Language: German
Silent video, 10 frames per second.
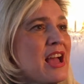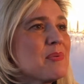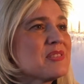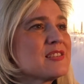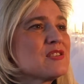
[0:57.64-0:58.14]
Aber
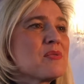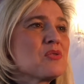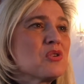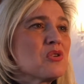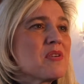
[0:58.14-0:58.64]
es ist
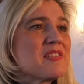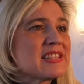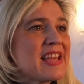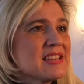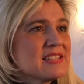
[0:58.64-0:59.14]
natürlich nochmal was
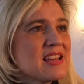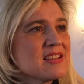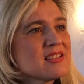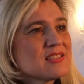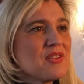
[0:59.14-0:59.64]
ganz
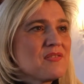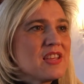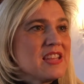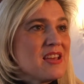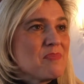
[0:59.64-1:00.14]
anderes, wenn wir
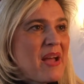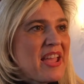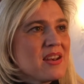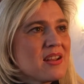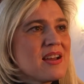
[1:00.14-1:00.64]
in der
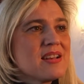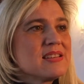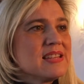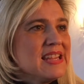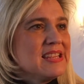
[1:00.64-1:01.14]
Bayernhalle,
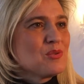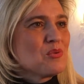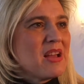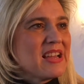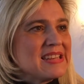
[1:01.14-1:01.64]
die eh so ein
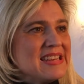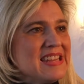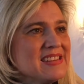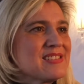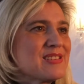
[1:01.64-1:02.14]

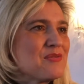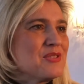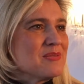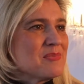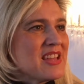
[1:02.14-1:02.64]
Magnet ist auf
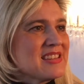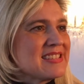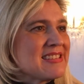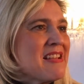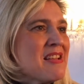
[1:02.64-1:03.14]
diesem
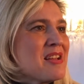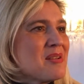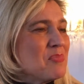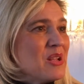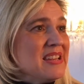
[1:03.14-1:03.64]
ganzen äh,
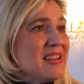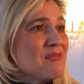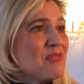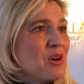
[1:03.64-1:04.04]
Berliner